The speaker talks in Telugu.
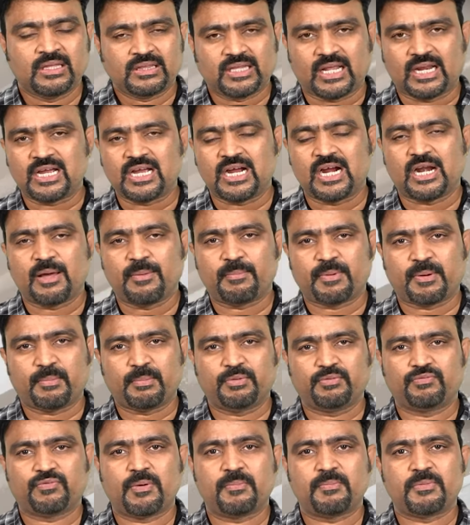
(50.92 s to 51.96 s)
తెలంగాణ
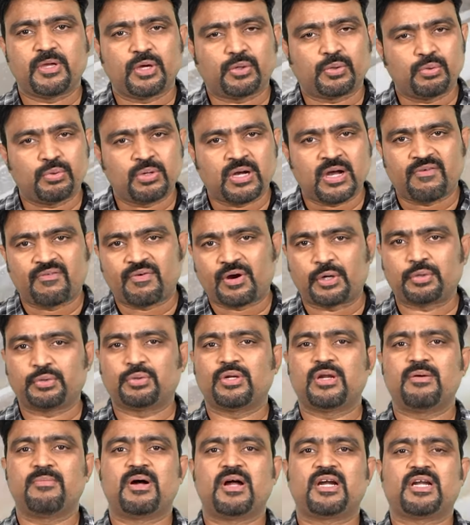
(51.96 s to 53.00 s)
ప్రభుత్వం ఎక్కువగా
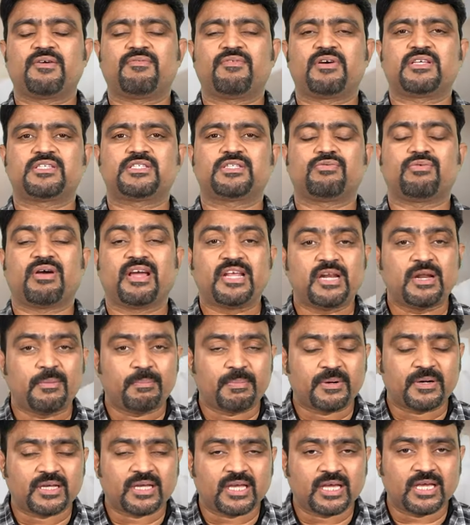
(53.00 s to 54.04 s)
వాడుతున్నమాట వాస్తవం
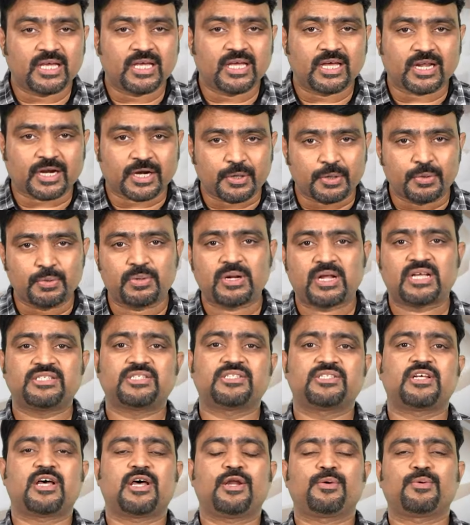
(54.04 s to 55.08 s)
అయినప్పటికీ రెండు
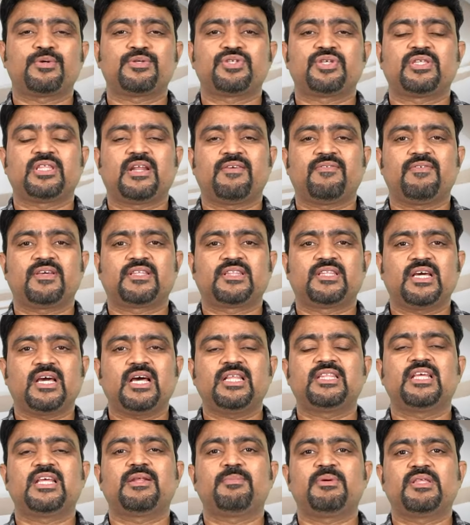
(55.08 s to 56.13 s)
రాష్ట్రాలకు చెందిన వ్యక్తిగా
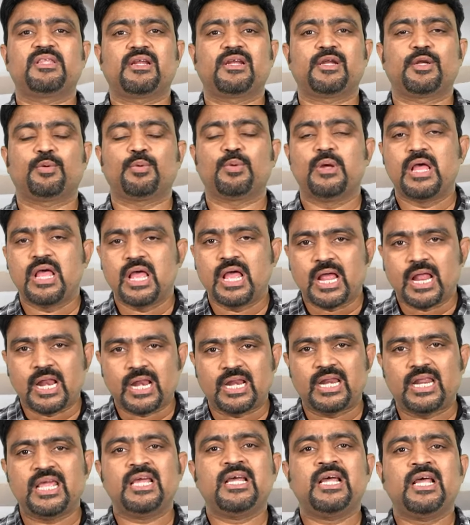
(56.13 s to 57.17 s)
దీని మీద నేను
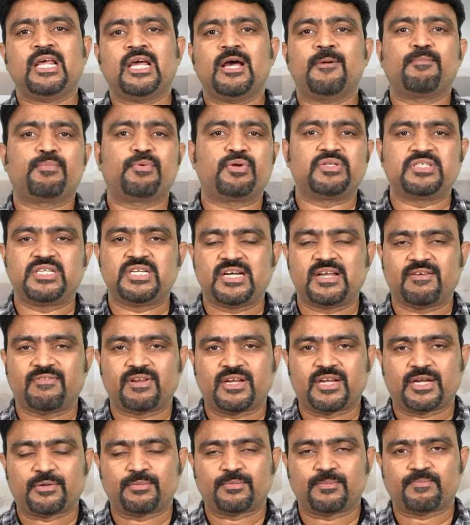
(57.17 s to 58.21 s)
లీగల్గా ప్రొసీడ్
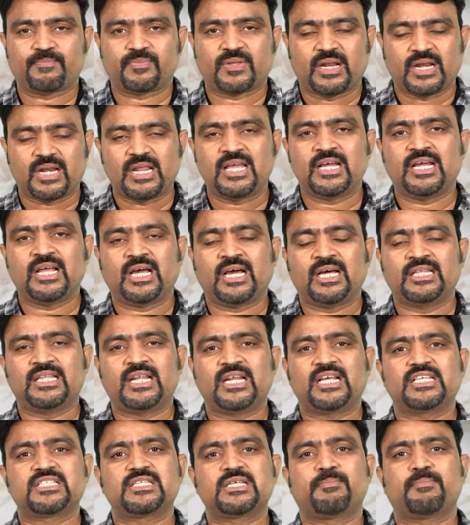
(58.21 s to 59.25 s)
అవ్వలేను లీగల్గా
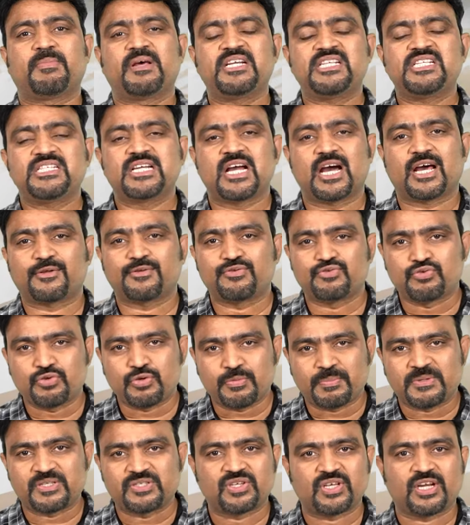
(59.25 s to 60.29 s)
దీనికి పరిష్కారం
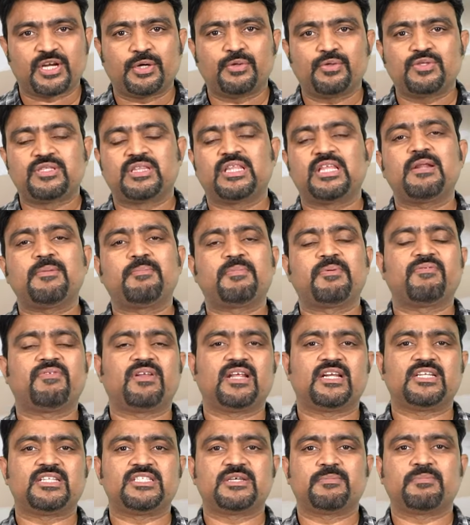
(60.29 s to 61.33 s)
చూపించలేను తీర్పు
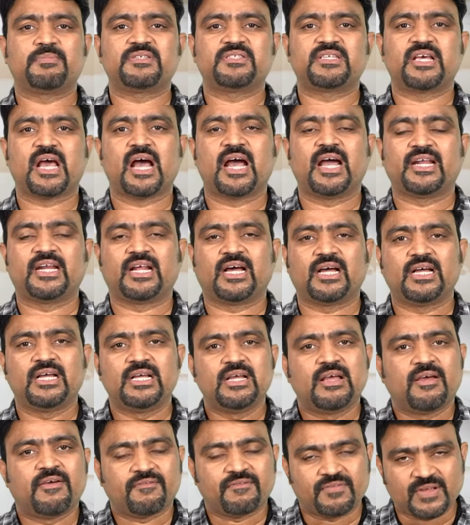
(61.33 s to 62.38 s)
ఇవ్వలేనని చెప్పేసి ఆయన
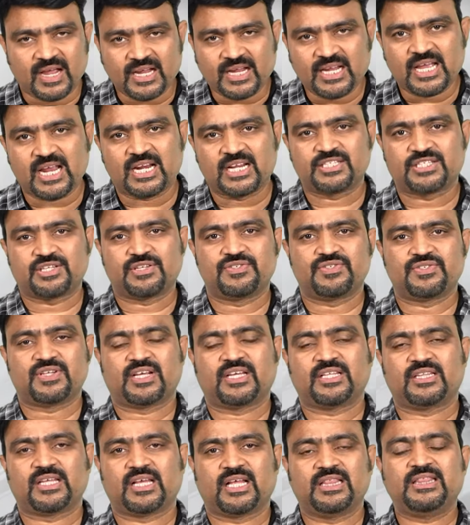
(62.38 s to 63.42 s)
వ్యాఖ్యానించడం
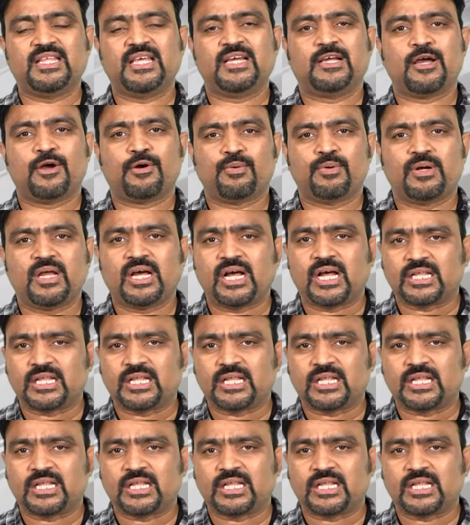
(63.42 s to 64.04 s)
జరిగింది అంతేకాకుండా